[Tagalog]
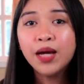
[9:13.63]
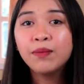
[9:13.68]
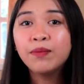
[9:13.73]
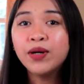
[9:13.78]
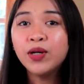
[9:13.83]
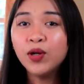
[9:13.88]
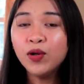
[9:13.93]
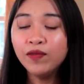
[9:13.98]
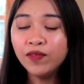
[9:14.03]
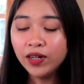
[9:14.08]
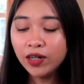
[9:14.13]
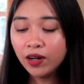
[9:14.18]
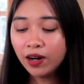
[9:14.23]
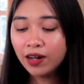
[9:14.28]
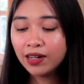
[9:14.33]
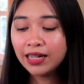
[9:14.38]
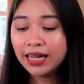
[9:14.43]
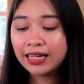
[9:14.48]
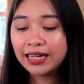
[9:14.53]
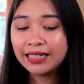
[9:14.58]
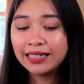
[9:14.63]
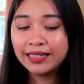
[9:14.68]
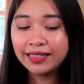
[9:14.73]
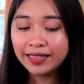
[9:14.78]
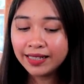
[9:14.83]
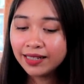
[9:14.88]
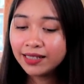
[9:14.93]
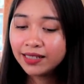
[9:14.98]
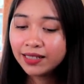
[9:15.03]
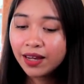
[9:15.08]
But overall, I can
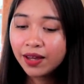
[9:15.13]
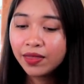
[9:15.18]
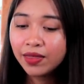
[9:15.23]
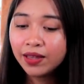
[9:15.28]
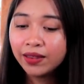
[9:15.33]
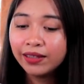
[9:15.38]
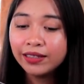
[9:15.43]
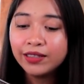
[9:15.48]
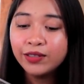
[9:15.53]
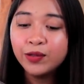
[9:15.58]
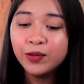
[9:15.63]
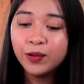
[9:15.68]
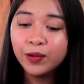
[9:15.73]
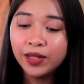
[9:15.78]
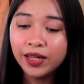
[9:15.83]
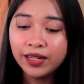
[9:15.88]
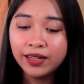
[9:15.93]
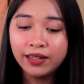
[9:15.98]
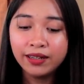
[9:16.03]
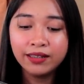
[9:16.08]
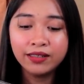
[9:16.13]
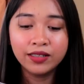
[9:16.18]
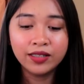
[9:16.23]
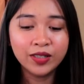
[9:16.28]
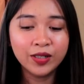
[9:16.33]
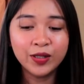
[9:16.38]
still say that this ukulele is